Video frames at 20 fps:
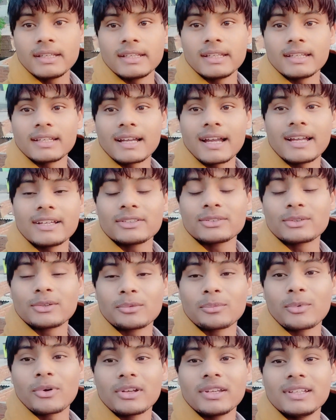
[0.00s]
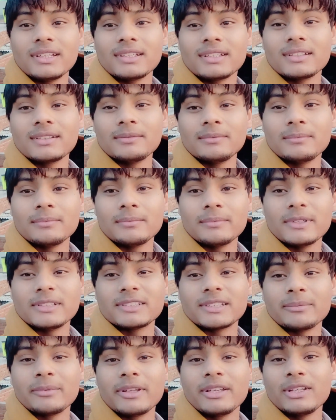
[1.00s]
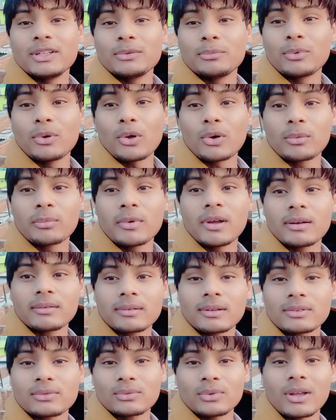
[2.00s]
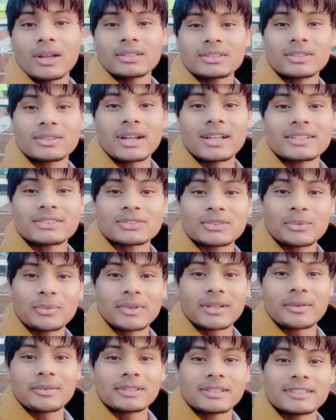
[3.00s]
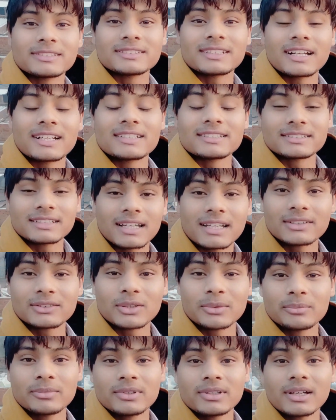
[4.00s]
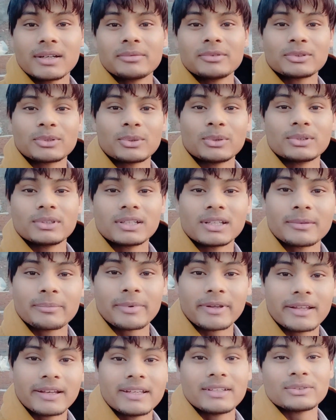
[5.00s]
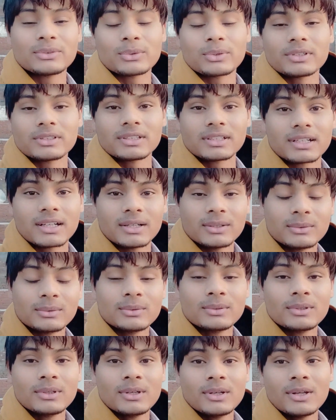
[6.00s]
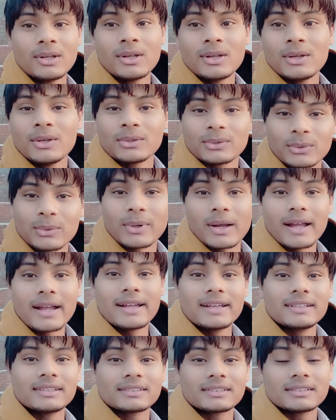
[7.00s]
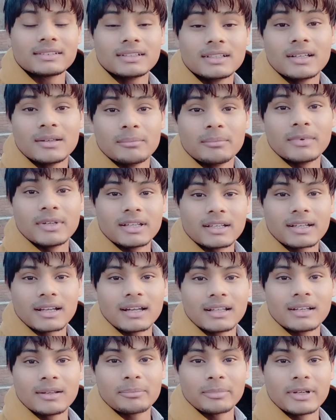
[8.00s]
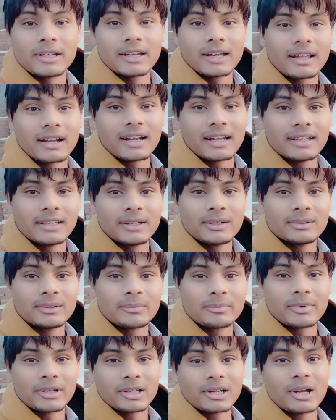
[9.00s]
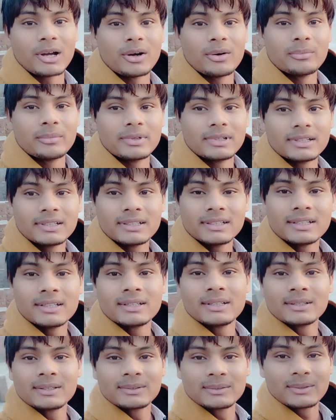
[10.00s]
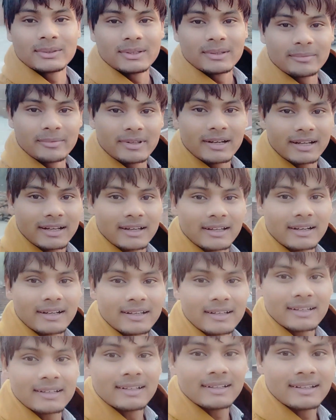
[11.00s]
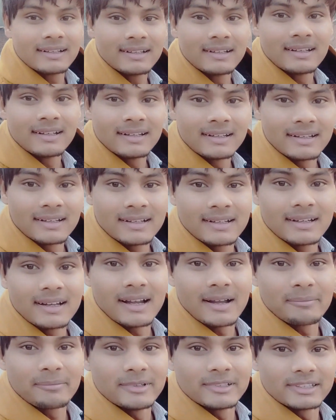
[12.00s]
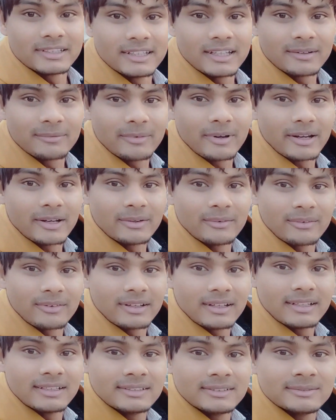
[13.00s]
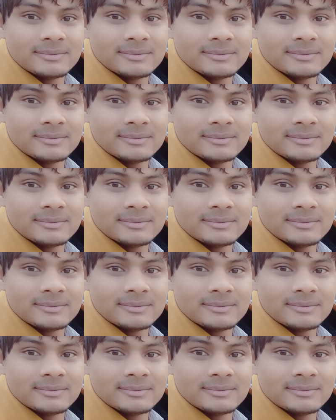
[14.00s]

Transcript: ठीक है गुड मॉर्निंग फिर से मेरे न्यू ब्लॉग में आपका स्वागत है गाइस सुबह के बजे साढ़े सात तो मैं अभी थोड़ी देर पहले ही सो के जगह हूँ तो गाइस मैं कल अपने घर आया हूँ अपने गांव में तो ये मेरा घर है आप पीछे देख पा रहे होंगे